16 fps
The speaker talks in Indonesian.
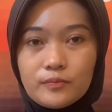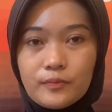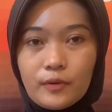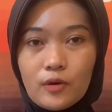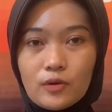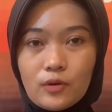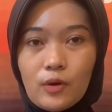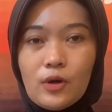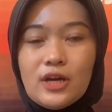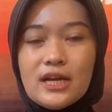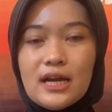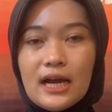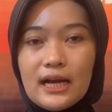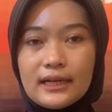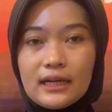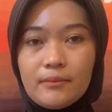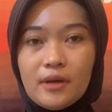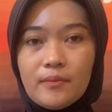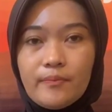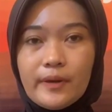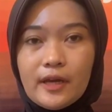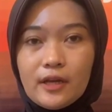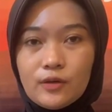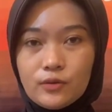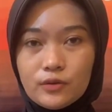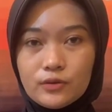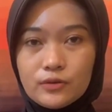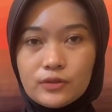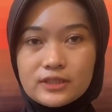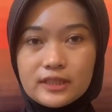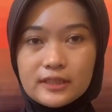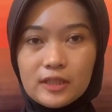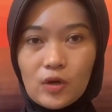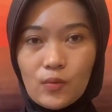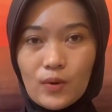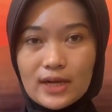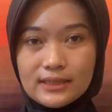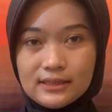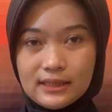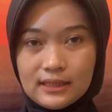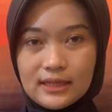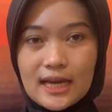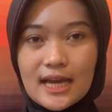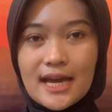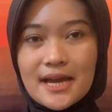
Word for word: Progo, AKBP Nunuk Setiawati,